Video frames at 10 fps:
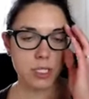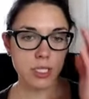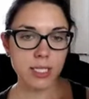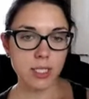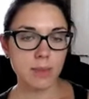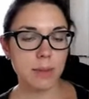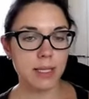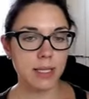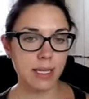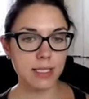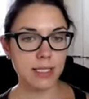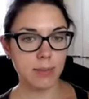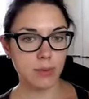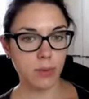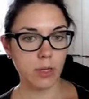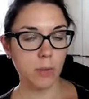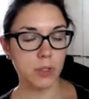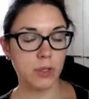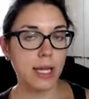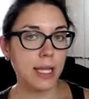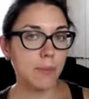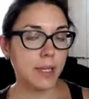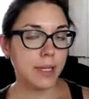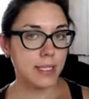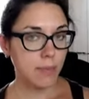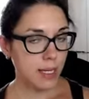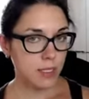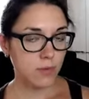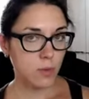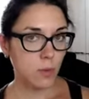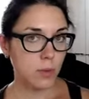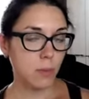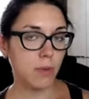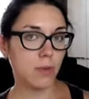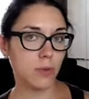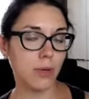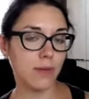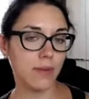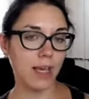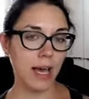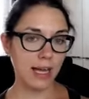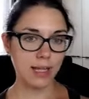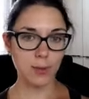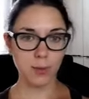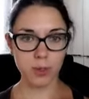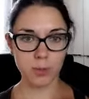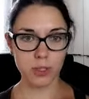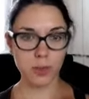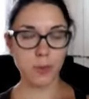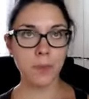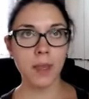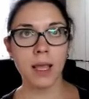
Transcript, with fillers: że często mamy tendencję na przykład obciągania pięty za bardzo w dół, co powoduje wyjechanie nóg do przodu,